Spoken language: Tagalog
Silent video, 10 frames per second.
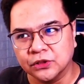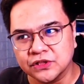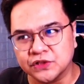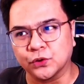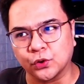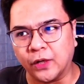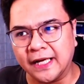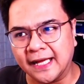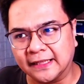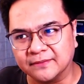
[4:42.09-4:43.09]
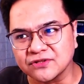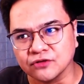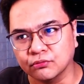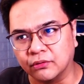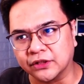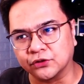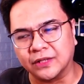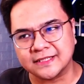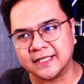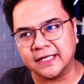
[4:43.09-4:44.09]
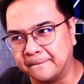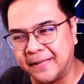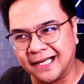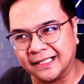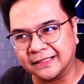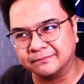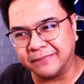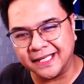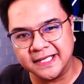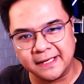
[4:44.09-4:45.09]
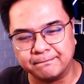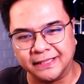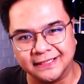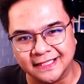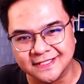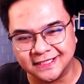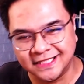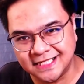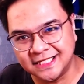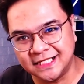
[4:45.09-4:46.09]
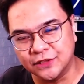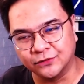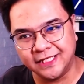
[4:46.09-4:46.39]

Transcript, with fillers: Siguro kailangan natin masubukan na to kasi parang mahirap palitan si Diggy no ni